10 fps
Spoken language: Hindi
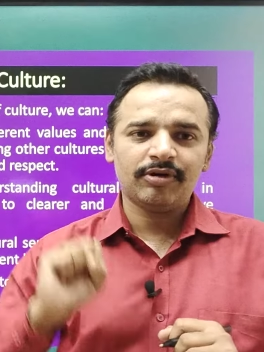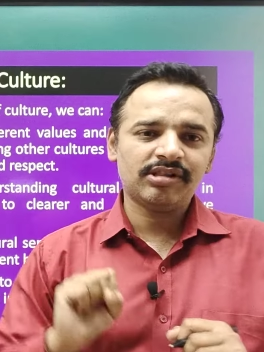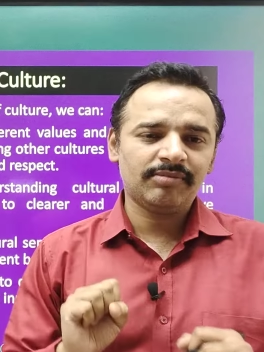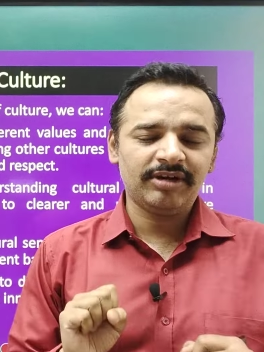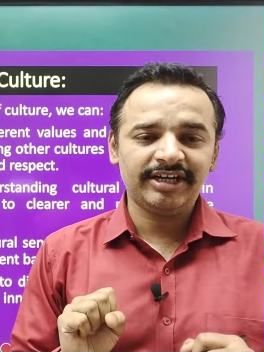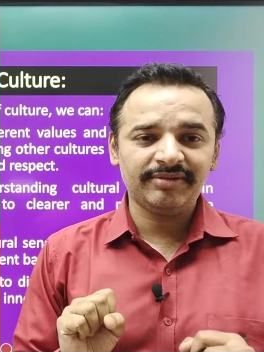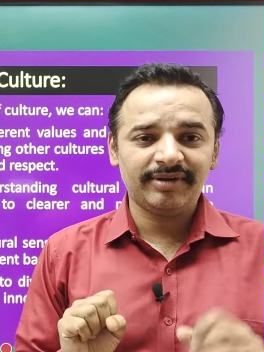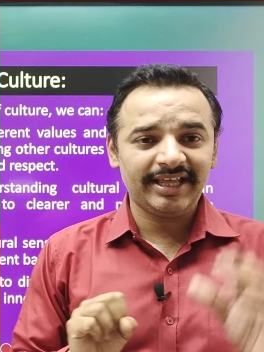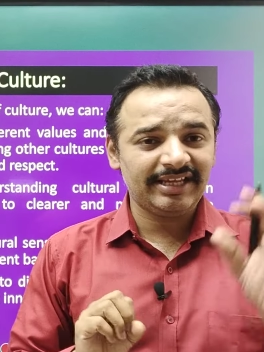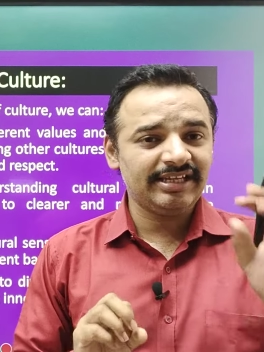की पॉसिबिलिटी
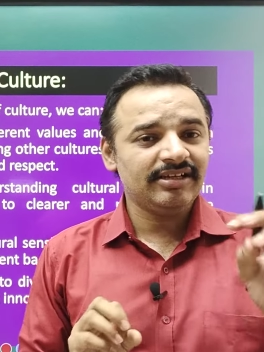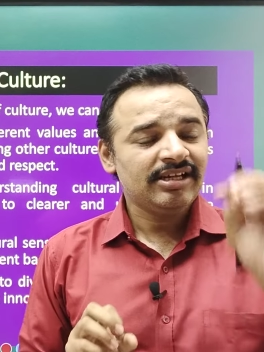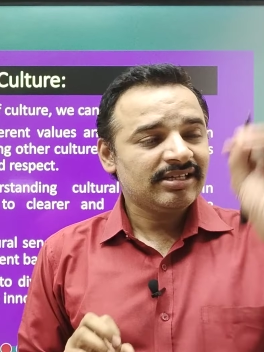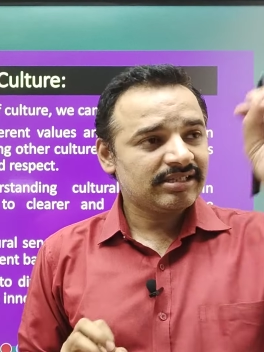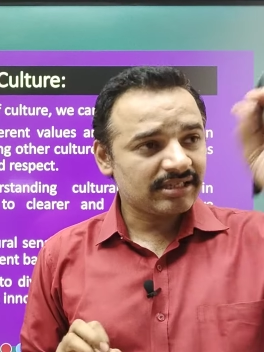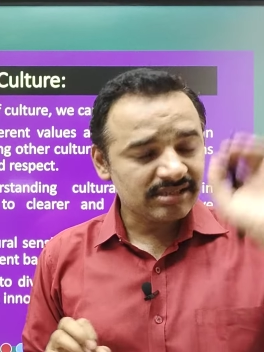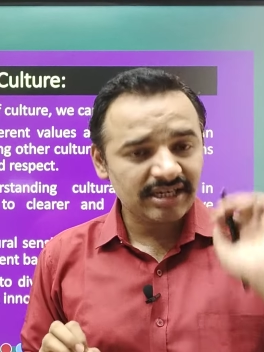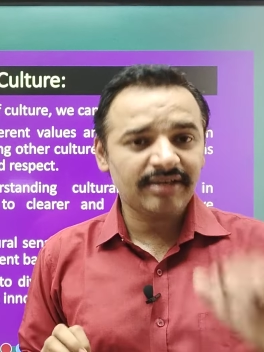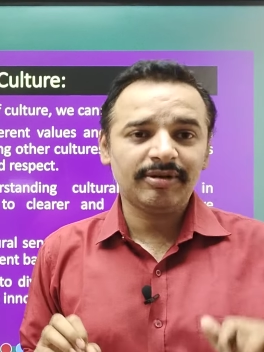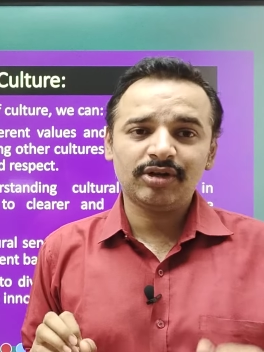बढ़ेगी
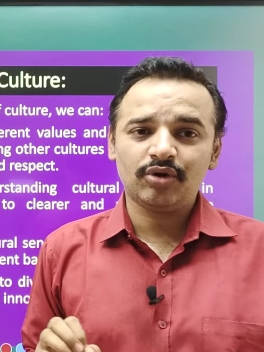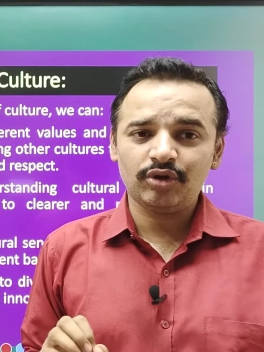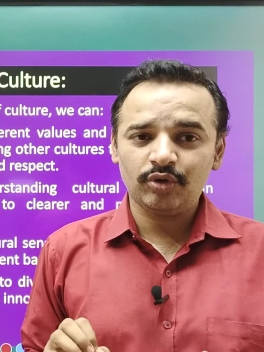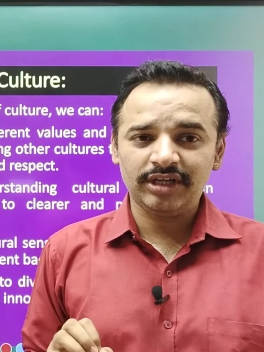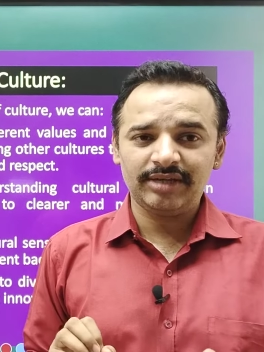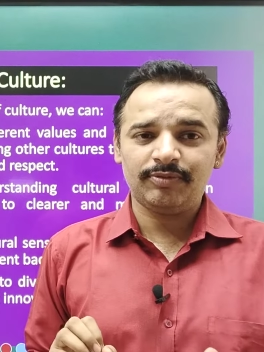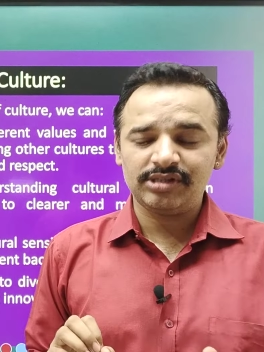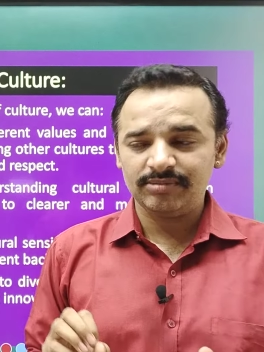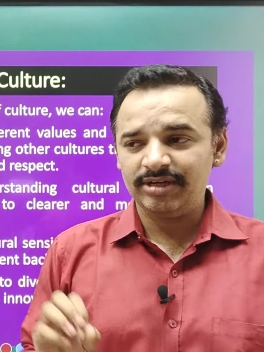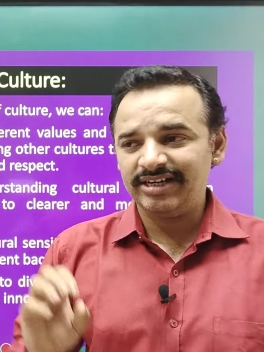सस्टेनेबल ग्रोथ होने की
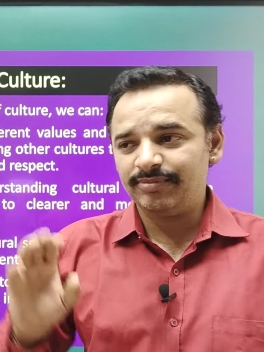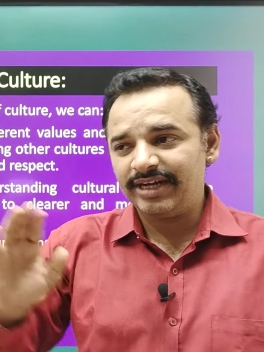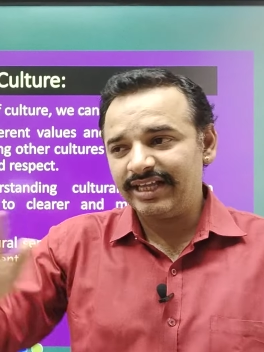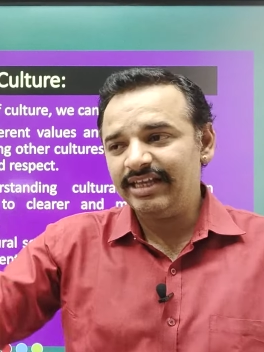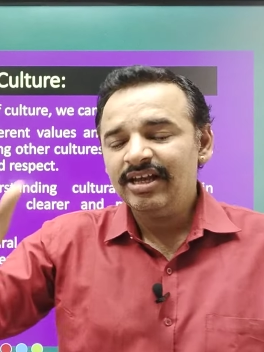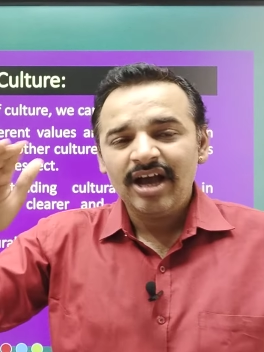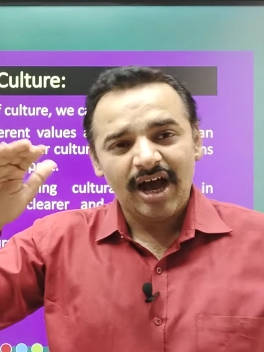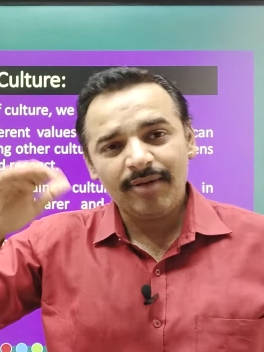पॉसिबिलिटी बढ़ेगी